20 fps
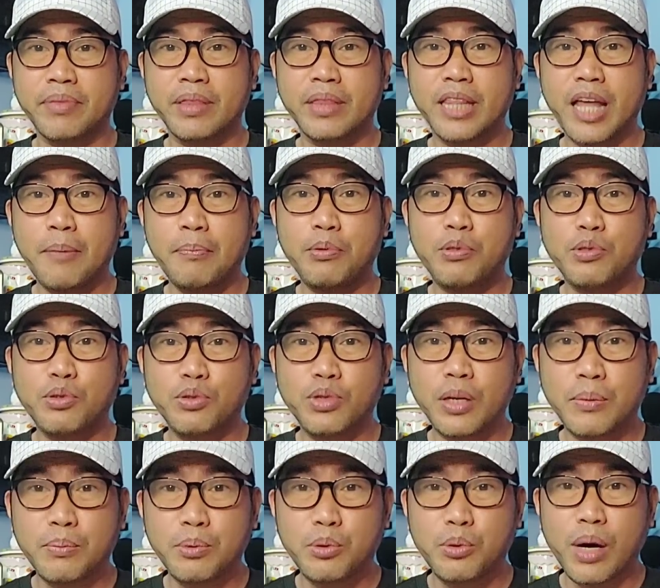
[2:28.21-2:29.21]
Tapos nung
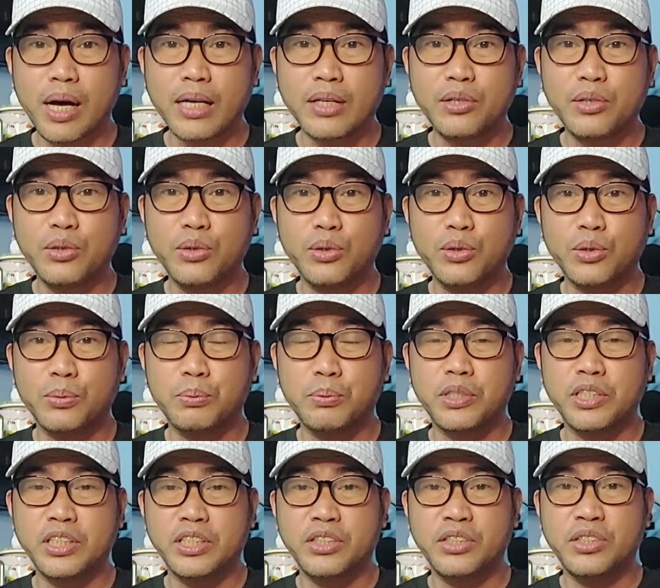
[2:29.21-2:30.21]
nabuwag yung grupo
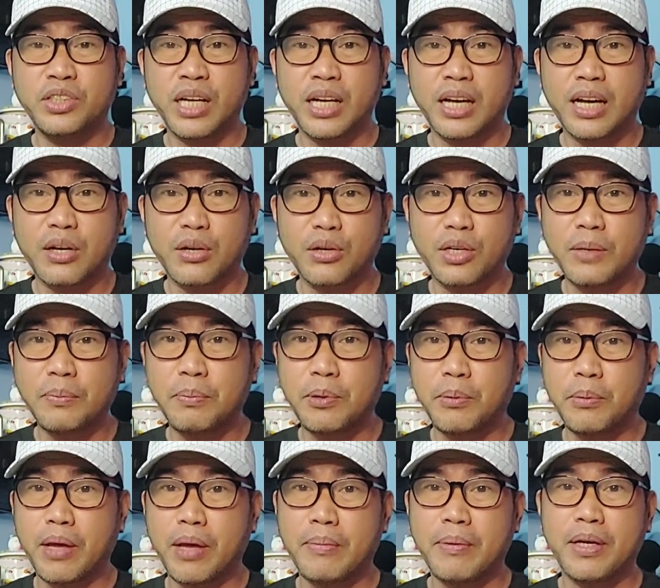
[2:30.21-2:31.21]
niyo, nagkaroon ng
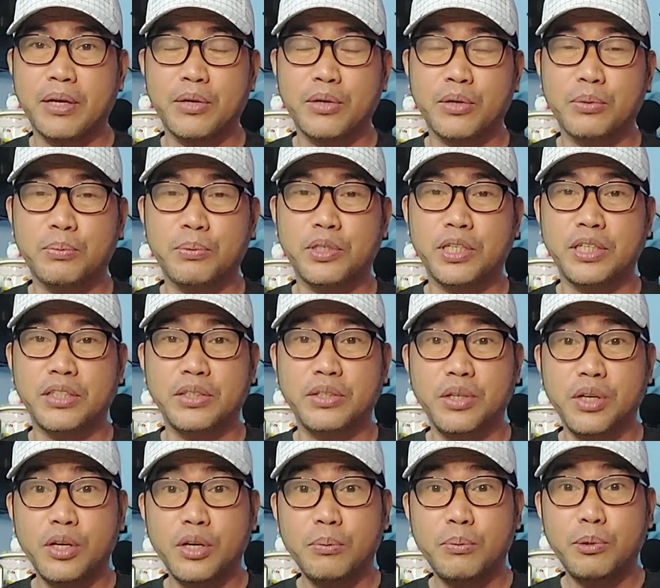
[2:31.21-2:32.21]
problema ang grupo ninyo,
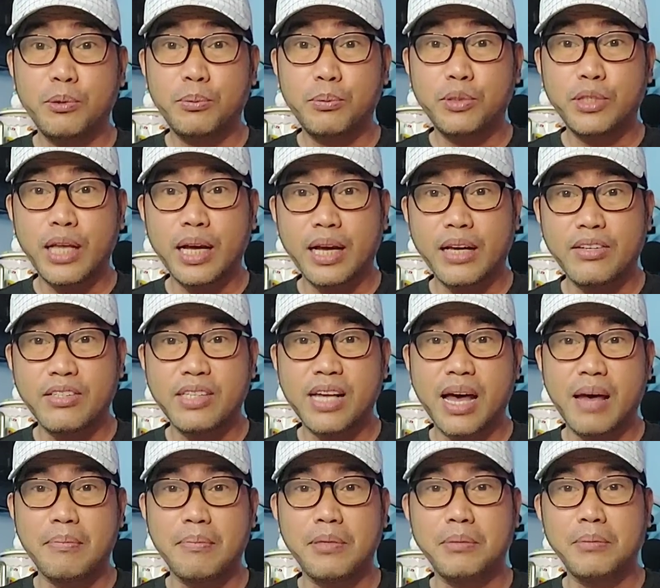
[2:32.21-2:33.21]
pupunta kayo
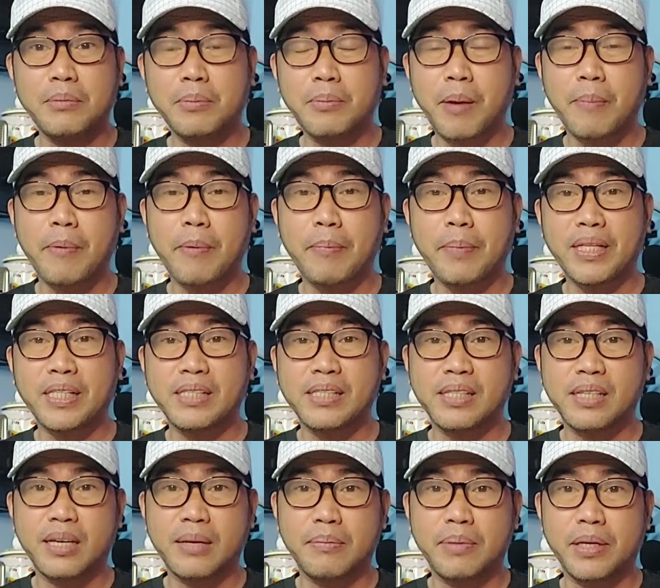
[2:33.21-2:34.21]
sa amin,
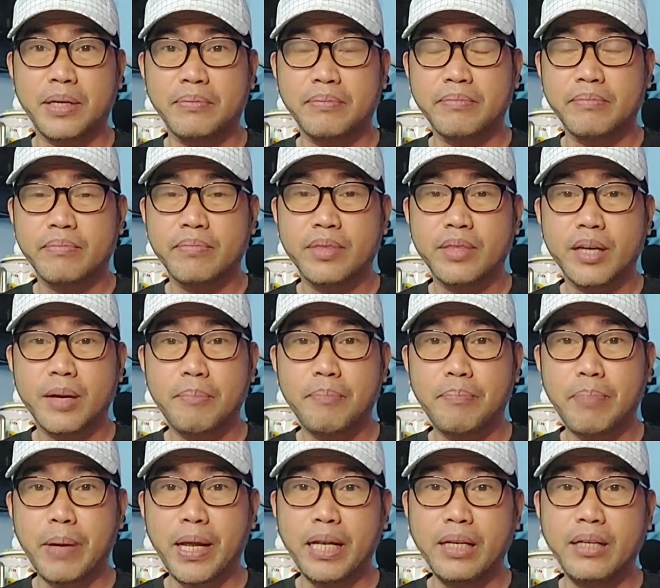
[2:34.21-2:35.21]
magpapapansin kami.
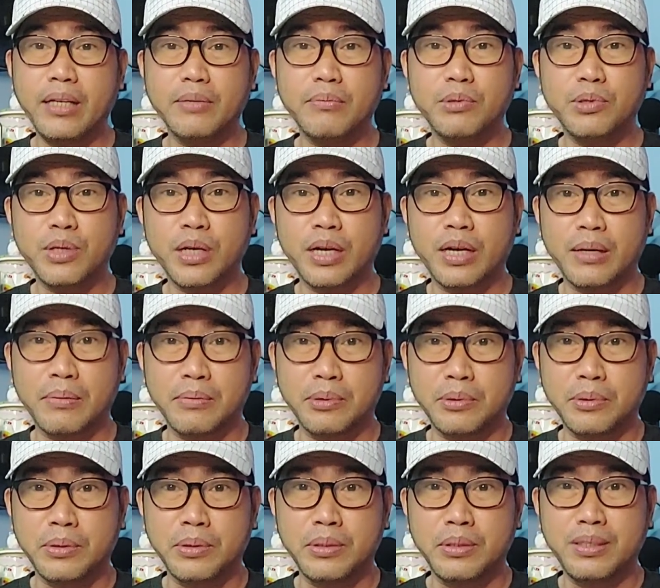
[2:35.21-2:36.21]
Kapal ng mukha
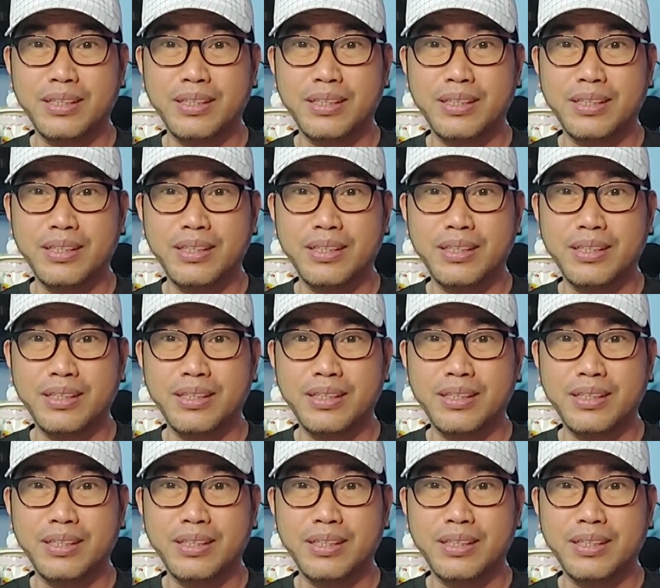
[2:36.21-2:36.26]
mo.